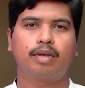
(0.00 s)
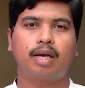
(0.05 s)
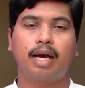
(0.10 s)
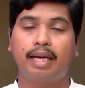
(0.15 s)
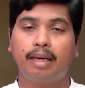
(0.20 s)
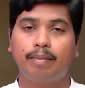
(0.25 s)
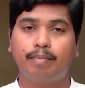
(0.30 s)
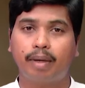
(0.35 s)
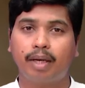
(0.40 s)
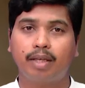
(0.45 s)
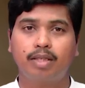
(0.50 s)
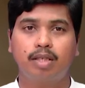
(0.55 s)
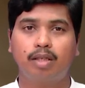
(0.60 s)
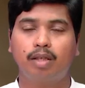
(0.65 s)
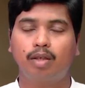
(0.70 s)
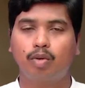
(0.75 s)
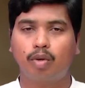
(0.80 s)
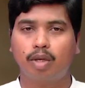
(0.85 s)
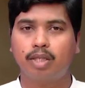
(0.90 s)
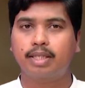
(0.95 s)
అనే
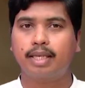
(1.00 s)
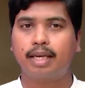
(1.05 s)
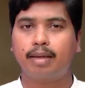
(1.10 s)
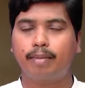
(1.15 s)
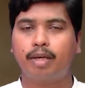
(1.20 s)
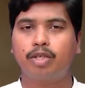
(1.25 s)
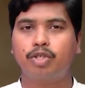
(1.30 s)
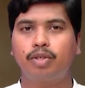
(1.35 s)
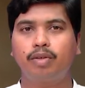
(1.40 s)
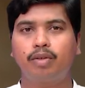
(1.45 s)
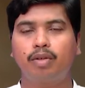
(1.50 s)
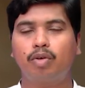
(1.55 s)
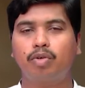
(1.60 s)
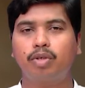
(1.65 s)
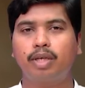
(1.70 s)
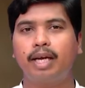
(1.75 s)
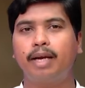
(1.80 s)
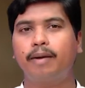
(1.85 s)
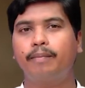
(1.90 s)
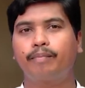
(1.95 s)
పరిస్థితులు కొన్నిసార్లు మన జీవితంలో
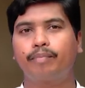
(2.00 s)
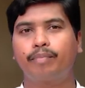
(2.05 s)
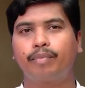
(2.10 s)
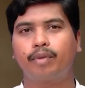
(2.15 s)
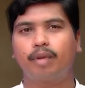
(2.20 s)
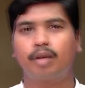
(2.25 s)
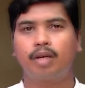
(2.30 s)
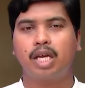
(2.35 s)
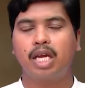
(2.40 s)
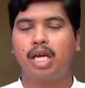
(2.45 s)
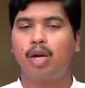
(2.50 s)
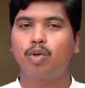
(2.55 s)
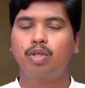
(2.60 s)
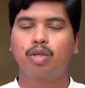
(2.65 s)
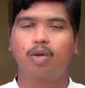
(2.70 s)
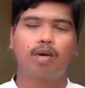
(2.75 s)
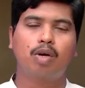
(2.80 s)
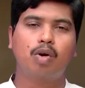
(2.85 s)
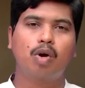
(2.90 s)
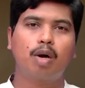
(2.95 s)
ఉన్నాయా ఈరోజు
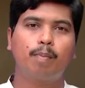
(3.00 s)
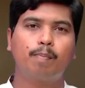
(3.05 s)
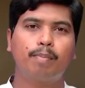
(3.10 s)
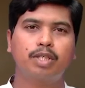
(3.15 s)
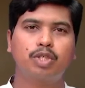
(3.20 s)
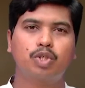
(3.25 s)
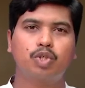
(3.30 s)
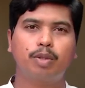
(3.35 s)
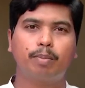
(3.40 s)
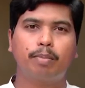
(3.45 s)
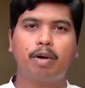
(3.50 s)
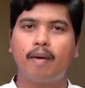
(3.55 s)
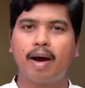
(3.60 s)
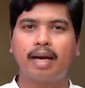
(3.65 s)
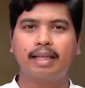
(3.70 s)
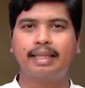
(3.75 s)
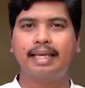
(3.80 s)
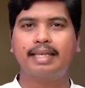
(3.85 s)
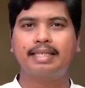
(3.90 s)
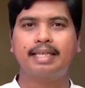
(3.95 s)
ఒక గొప్ప
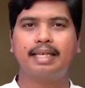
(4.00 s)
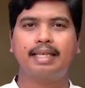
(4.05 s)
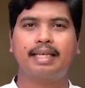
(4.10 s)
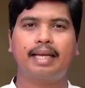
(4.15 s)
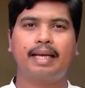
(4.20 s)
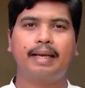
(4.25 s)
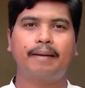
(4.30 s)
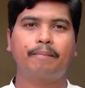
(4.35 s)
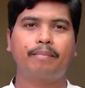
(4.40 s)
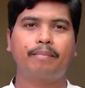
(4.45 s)
శుభవార్త ఏంటంటే